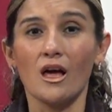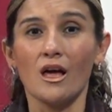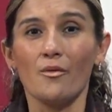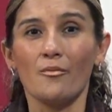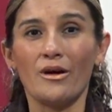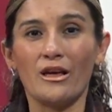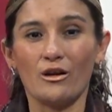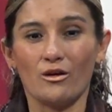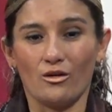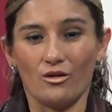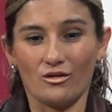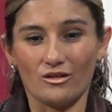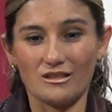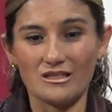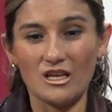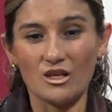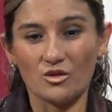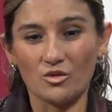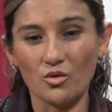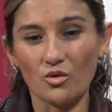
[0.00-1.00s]
Pero
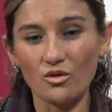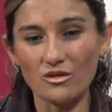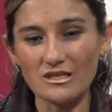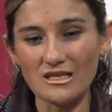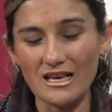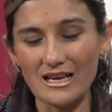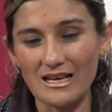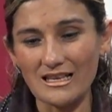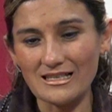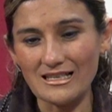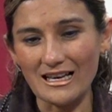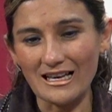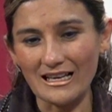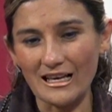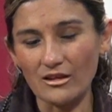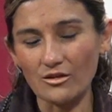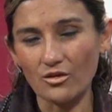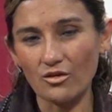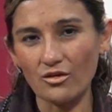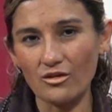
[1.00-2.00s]
si tú sigues
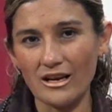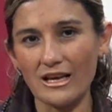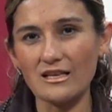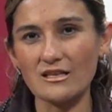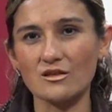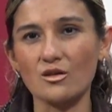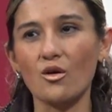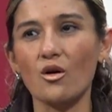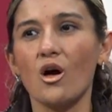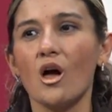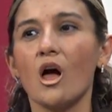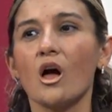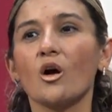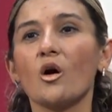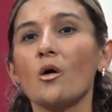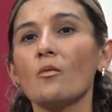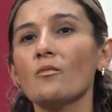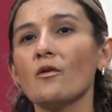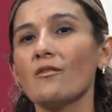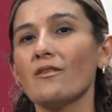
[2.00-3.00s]
cargando con eso,
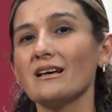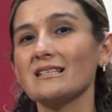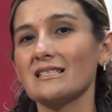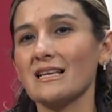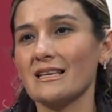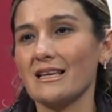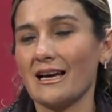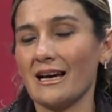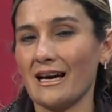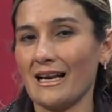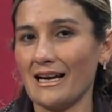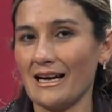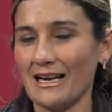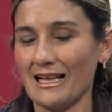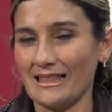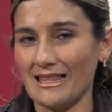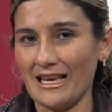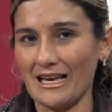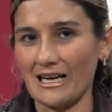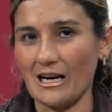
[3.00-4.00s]
¿cómo vas a llegar a la
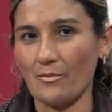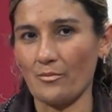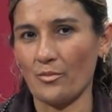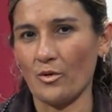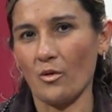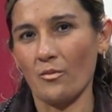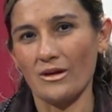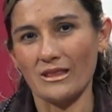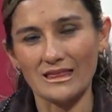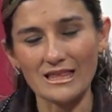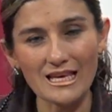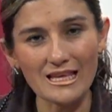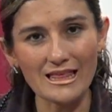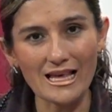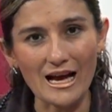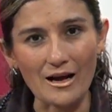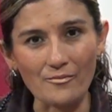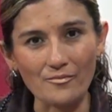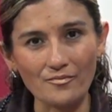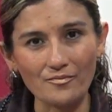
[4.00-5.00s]
tierra
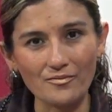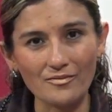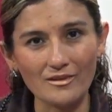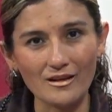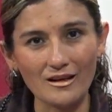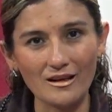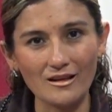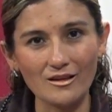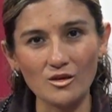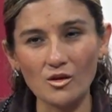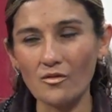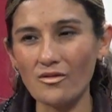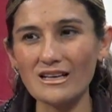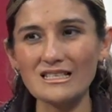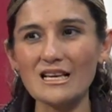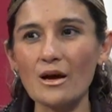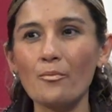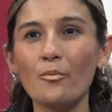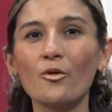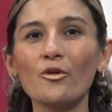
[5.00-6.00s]
prometida? no vas
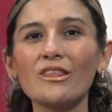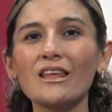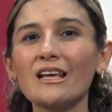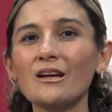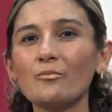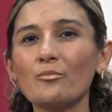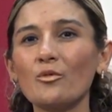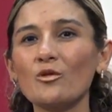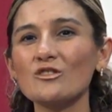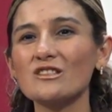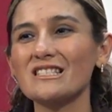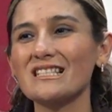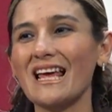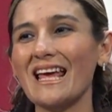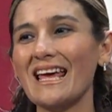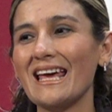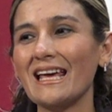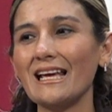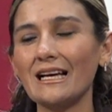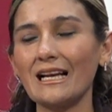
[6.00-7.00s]
a poder
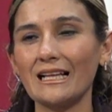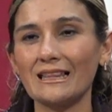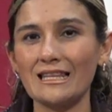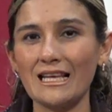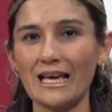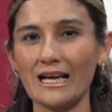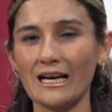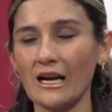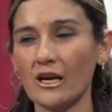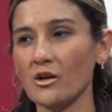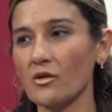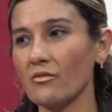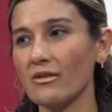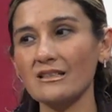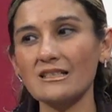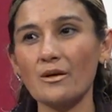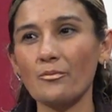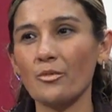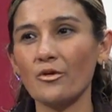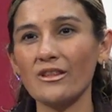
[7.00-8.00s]
poseer la tierra, no vas
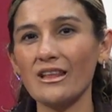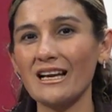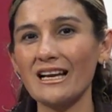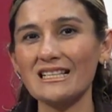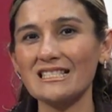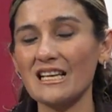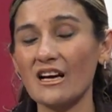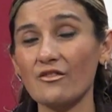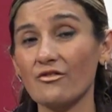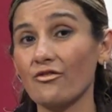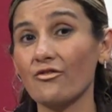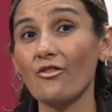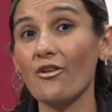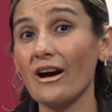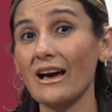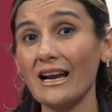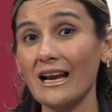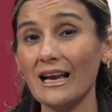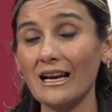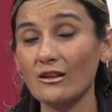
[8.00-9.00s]
a poder echar
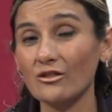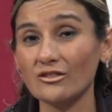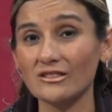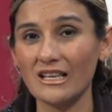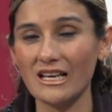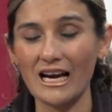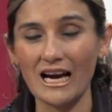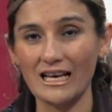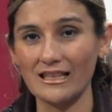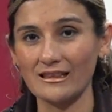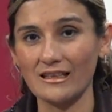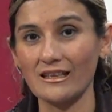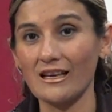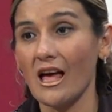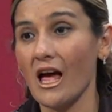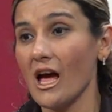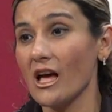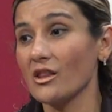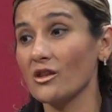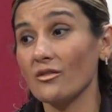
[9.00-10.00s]
fuera a los gigantes,
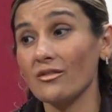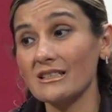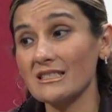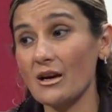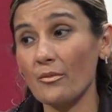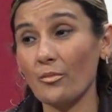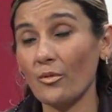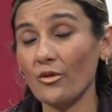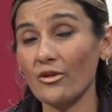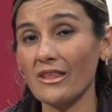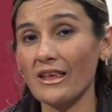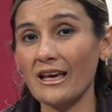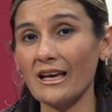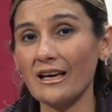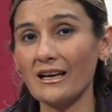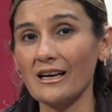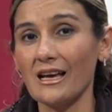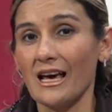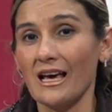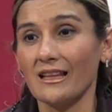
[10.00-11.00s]
no vas a
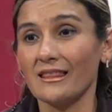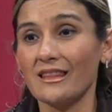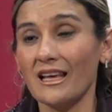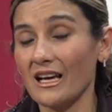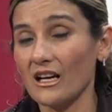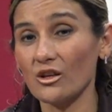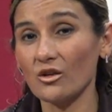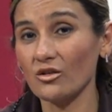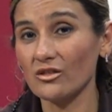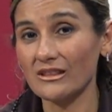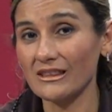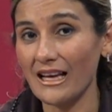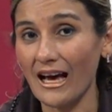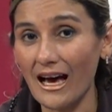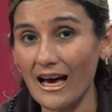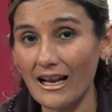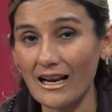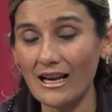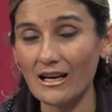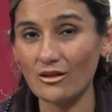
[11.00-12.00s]
poder
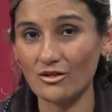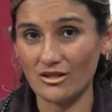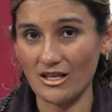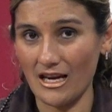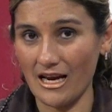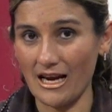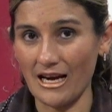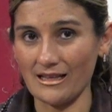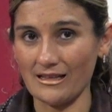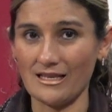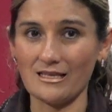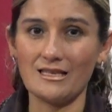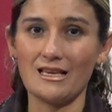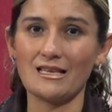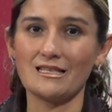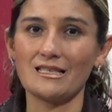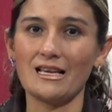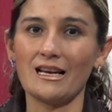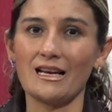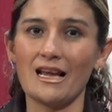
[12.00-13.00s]
derrotar a los gigantes que
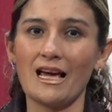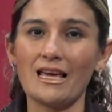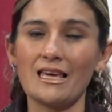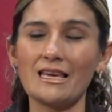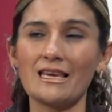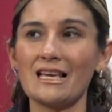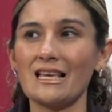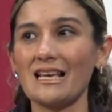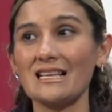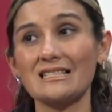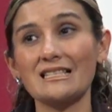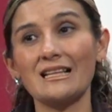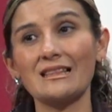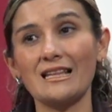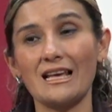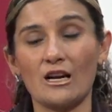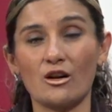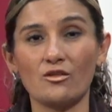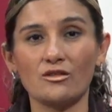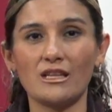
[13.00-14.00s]
están ahí, que ya están
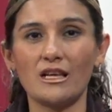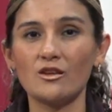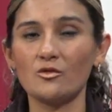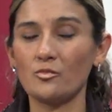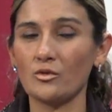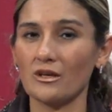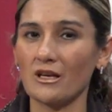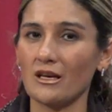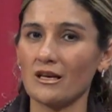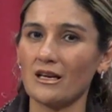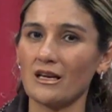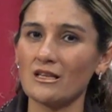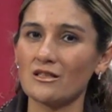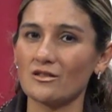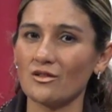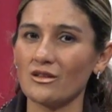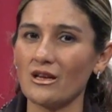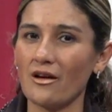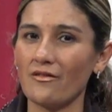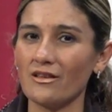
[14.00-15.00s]
derrotados porque
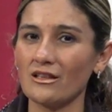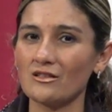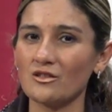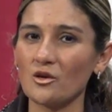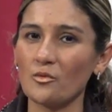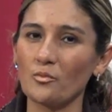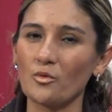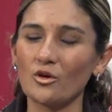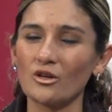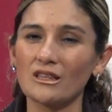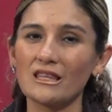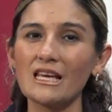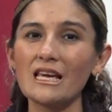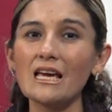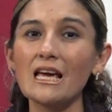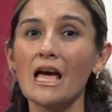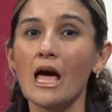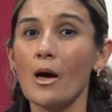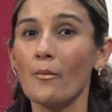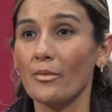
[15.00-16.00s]
Cristo ya venció por ti,
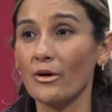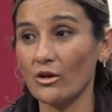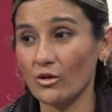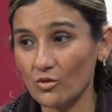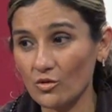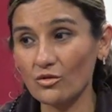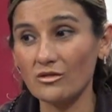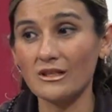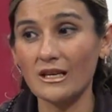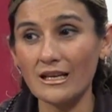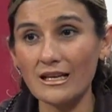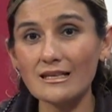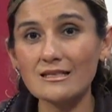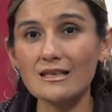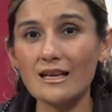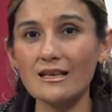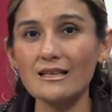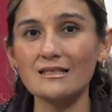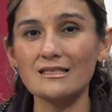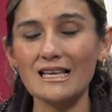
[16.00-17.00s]
pero tú tienes
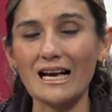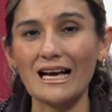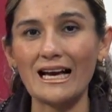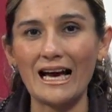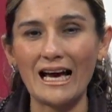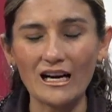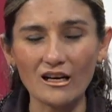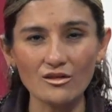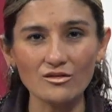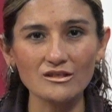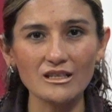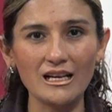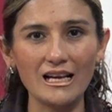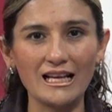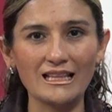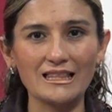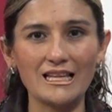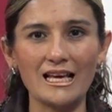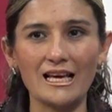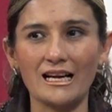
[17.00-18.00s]
que sacarlos de la
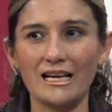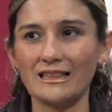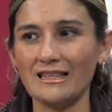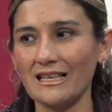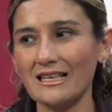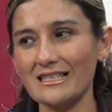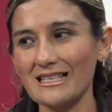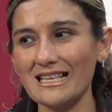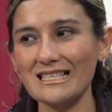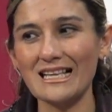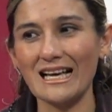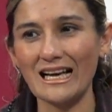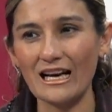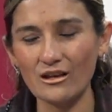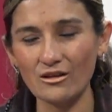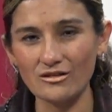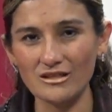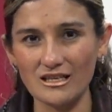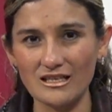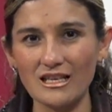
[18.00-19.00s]
tierra, tienes que
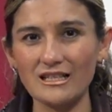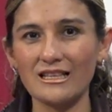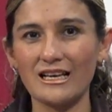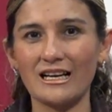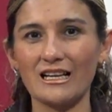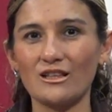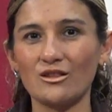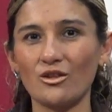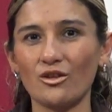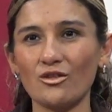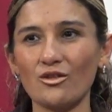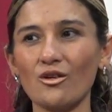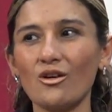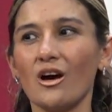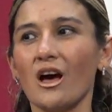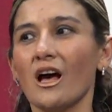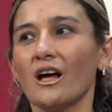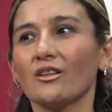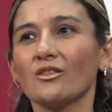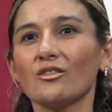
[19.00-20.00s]
sacarlos de ese territorio
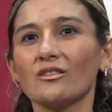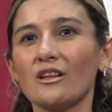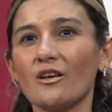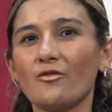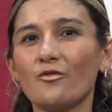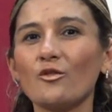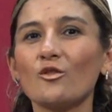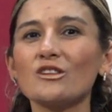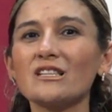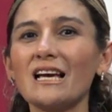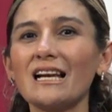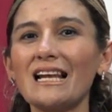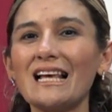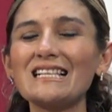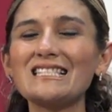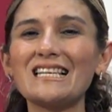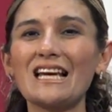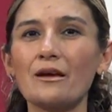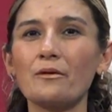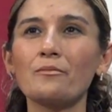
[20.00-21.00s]
donde fluye
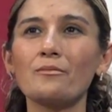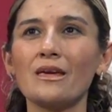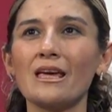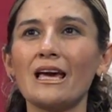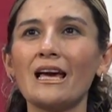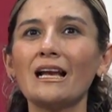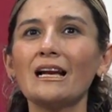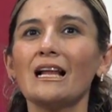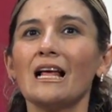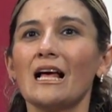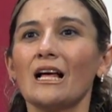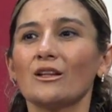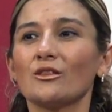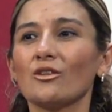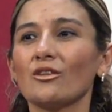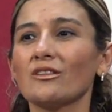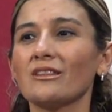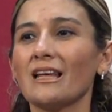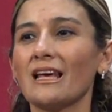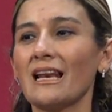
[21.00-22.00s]
leche y miel,
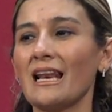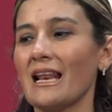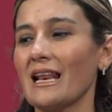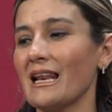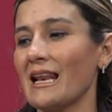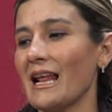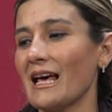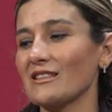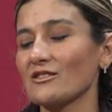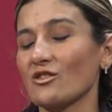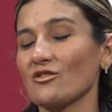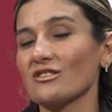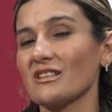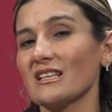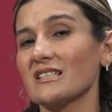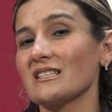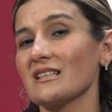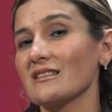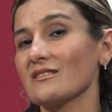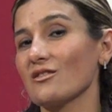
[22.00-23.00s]
donde las
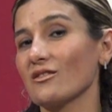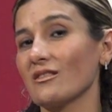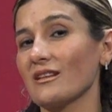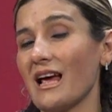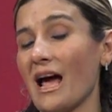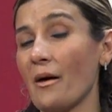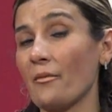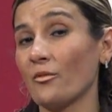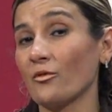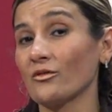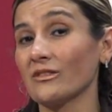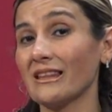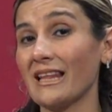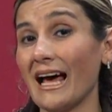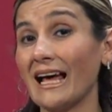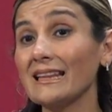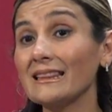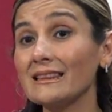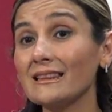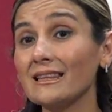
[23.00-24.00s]
cosechas son
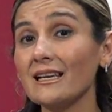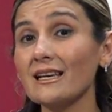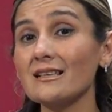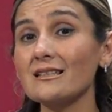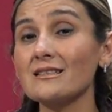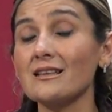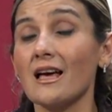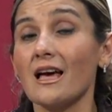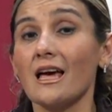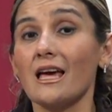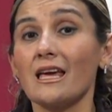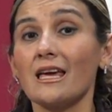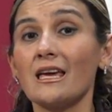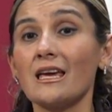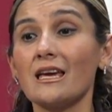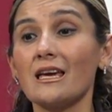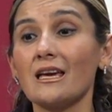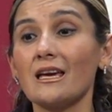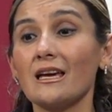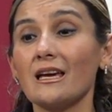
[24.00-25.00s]
abundantes
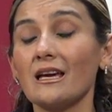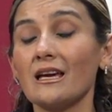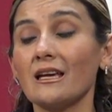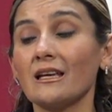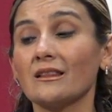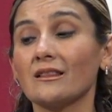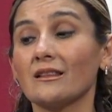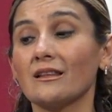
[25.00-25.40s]
y,